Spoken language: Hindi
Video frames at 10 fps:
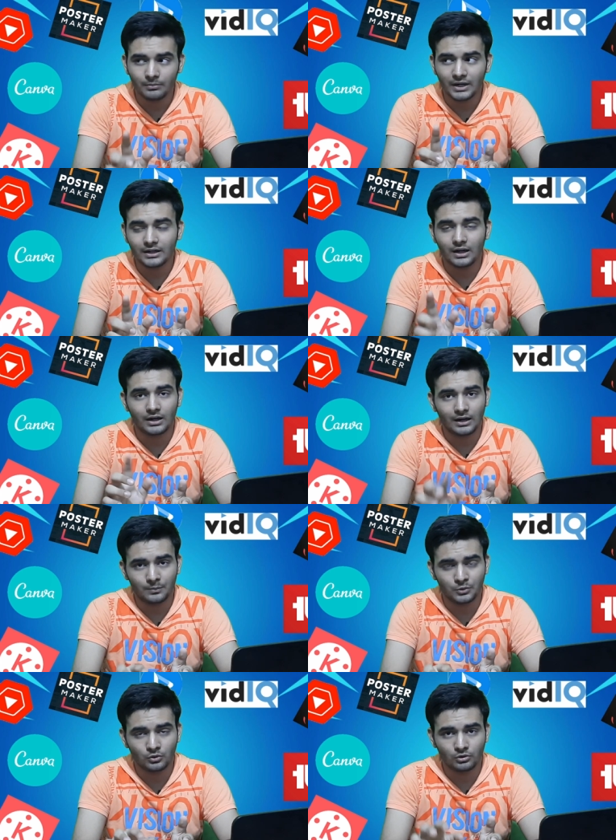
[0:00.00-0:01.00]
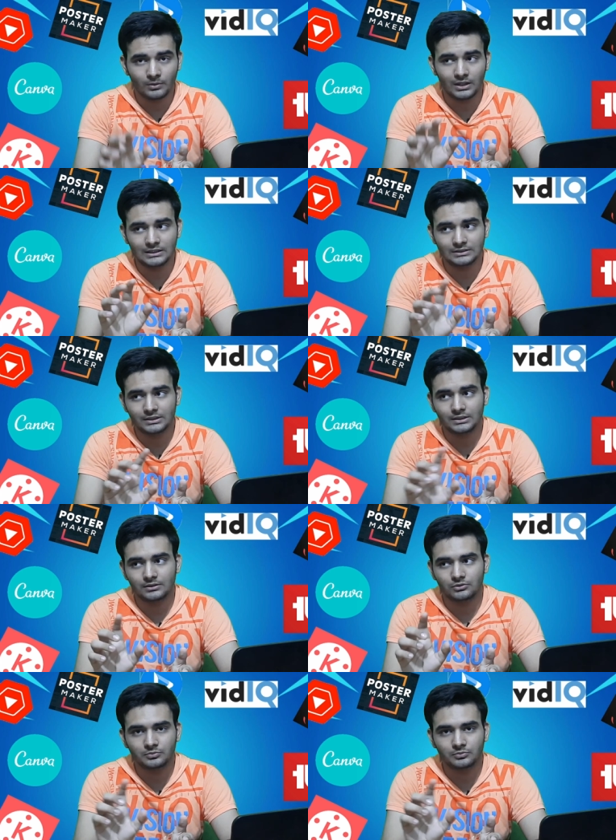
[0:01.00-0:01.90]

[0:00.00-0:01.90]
बट अगर आप लोगों को मान लीजिए